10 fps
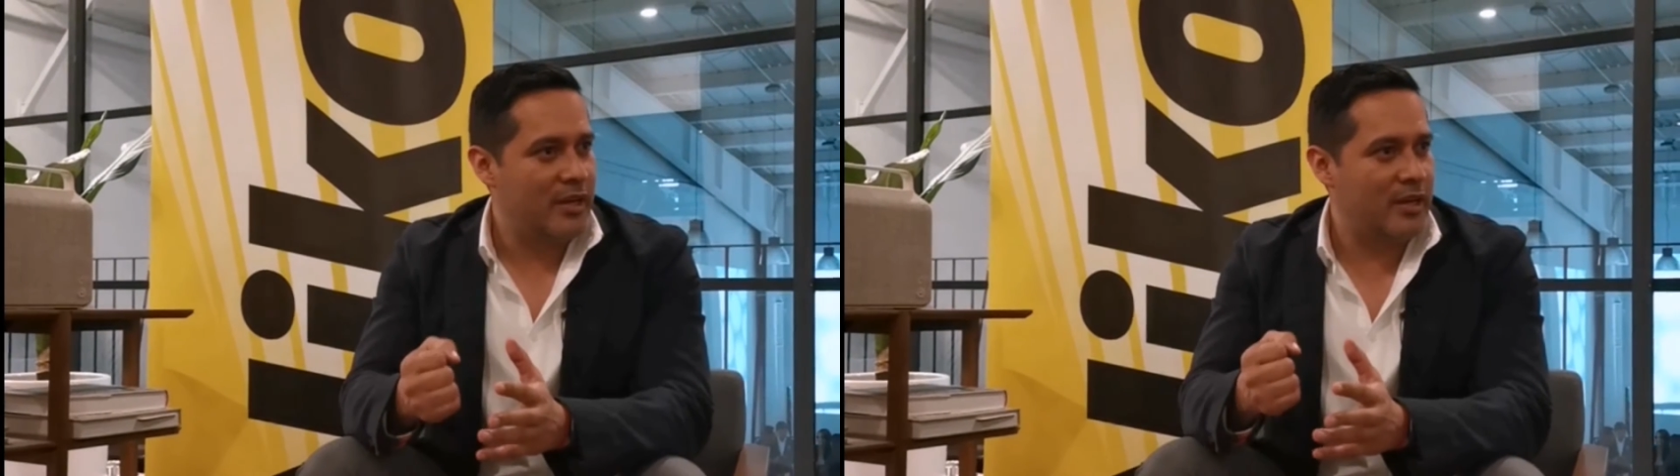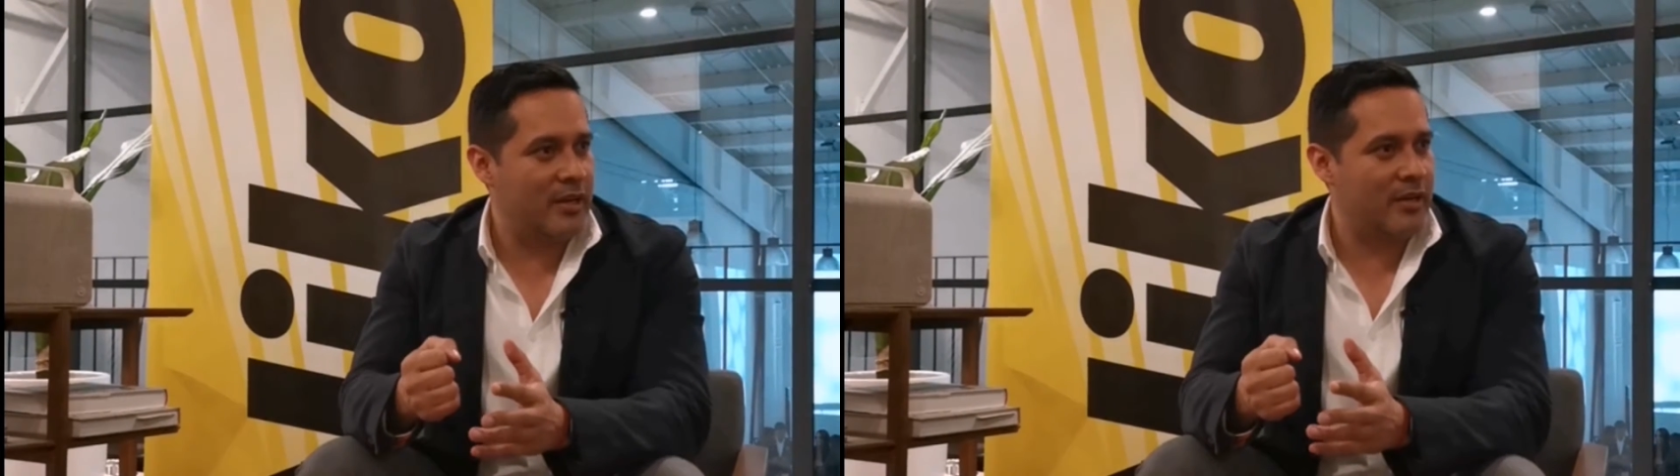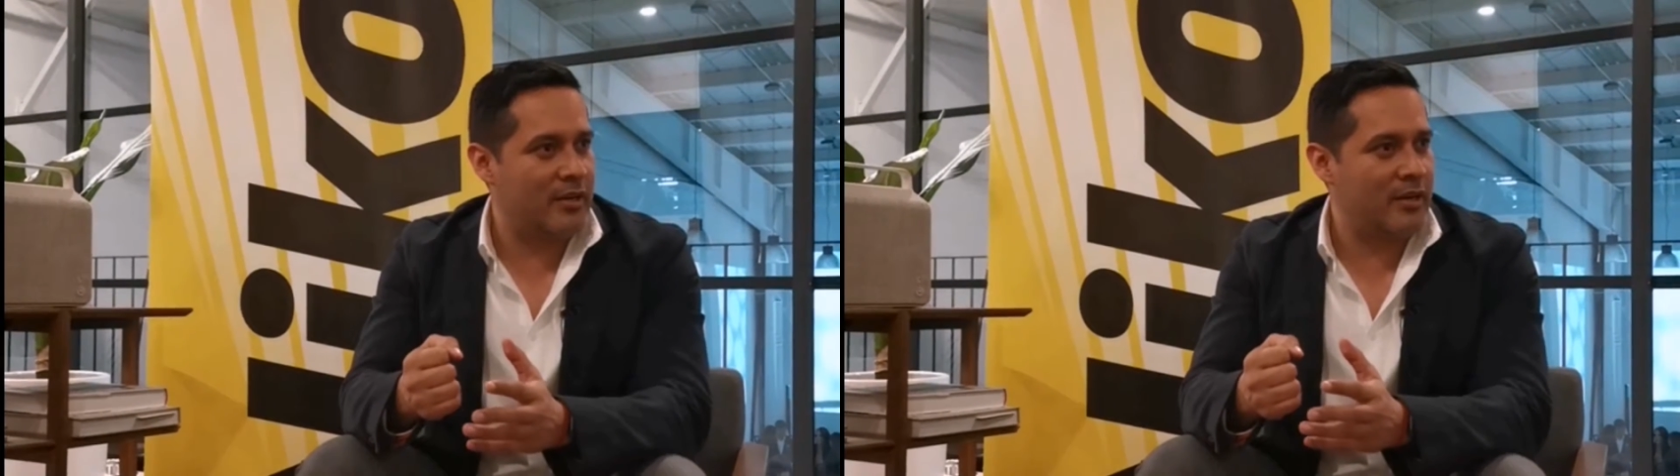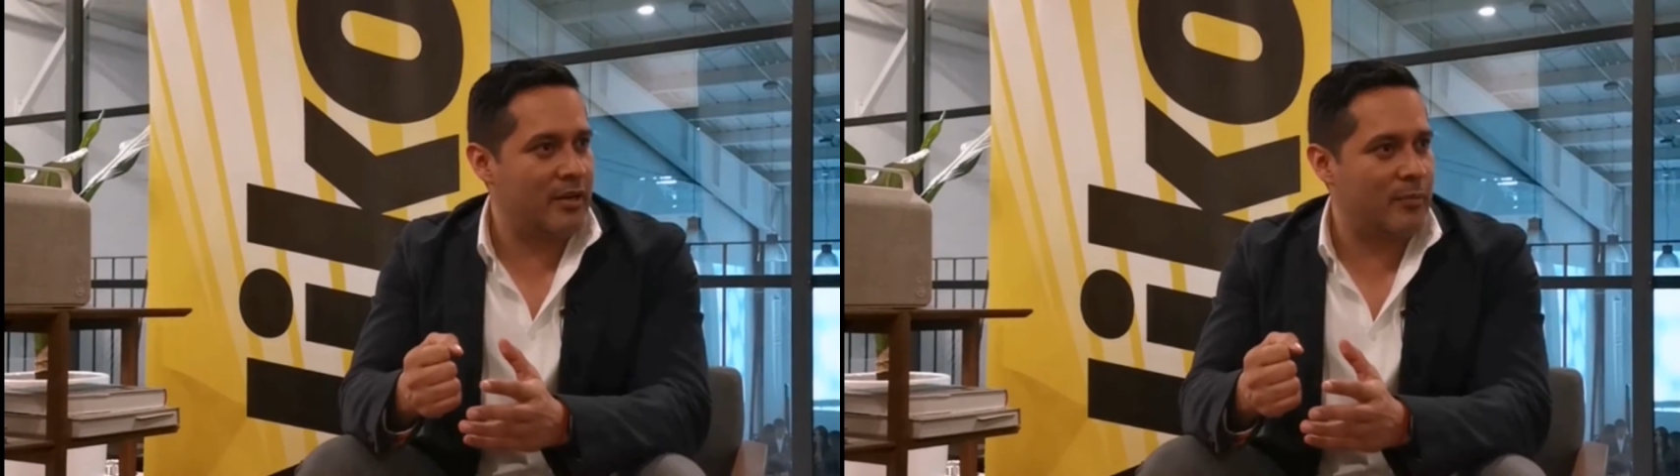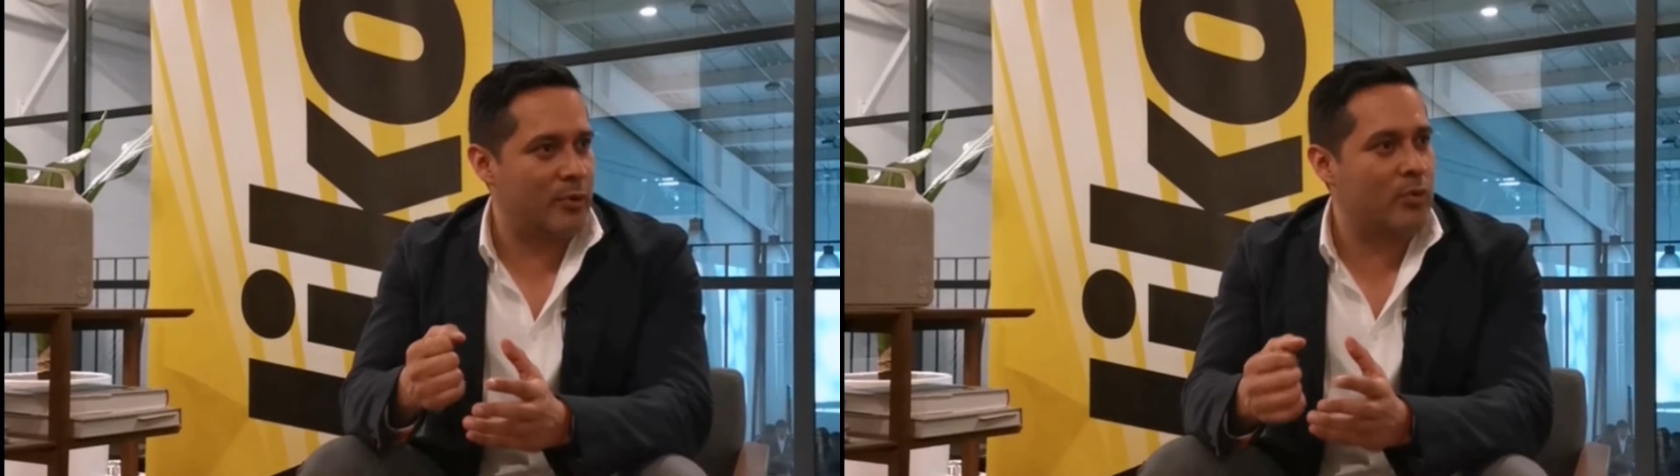
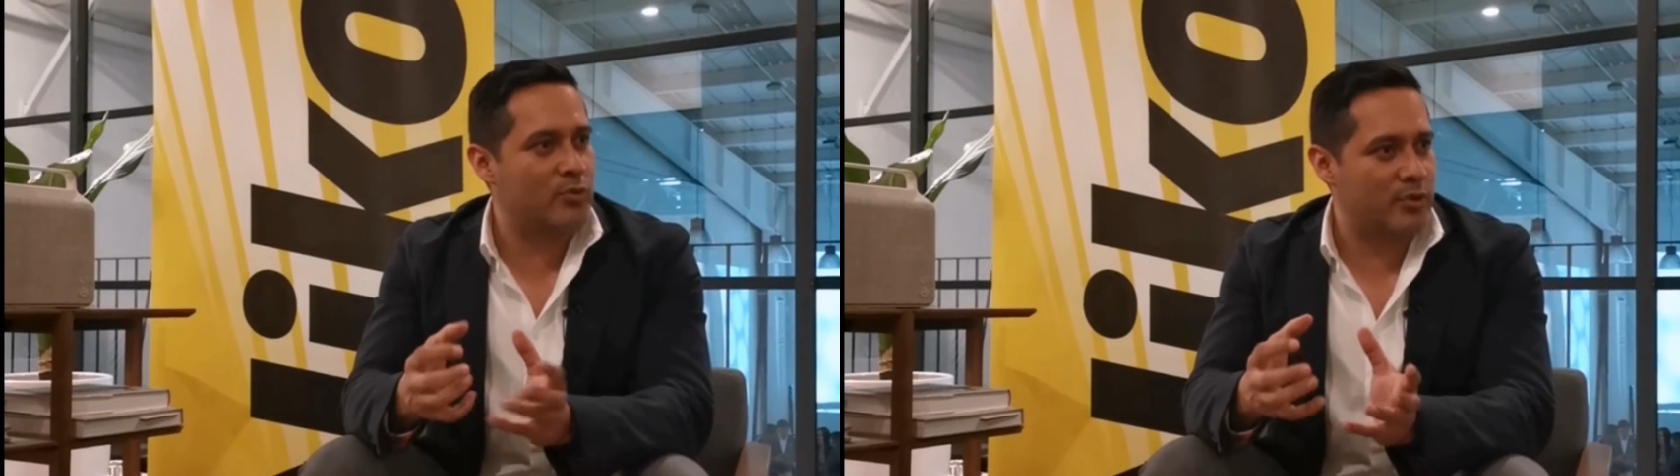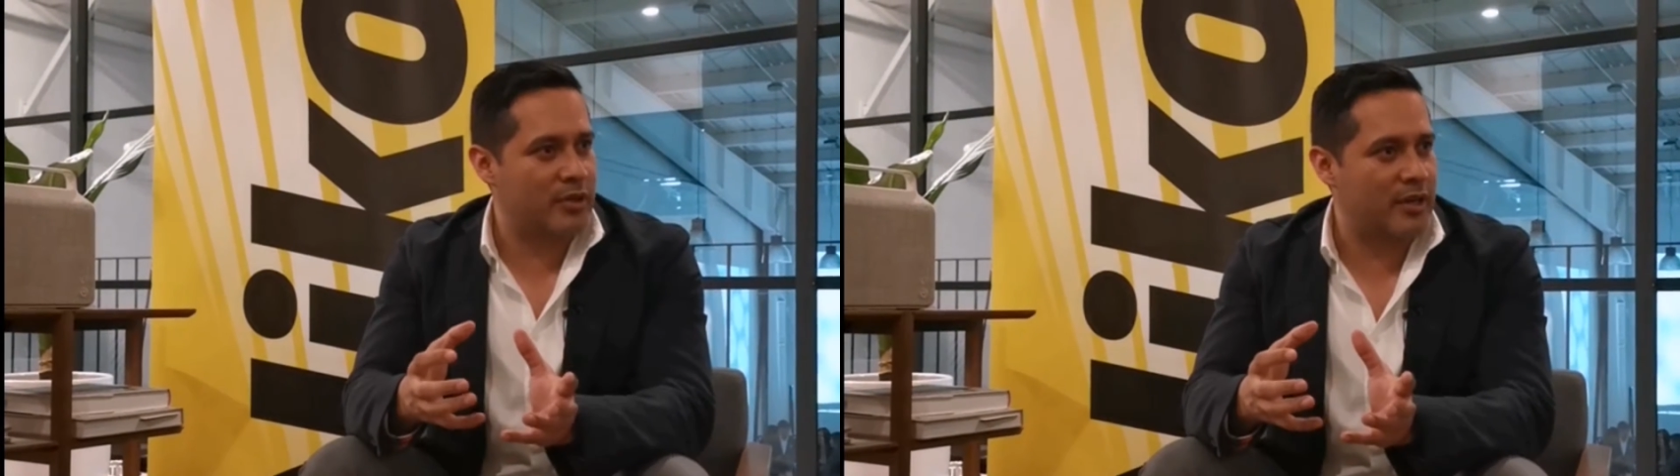en, producto,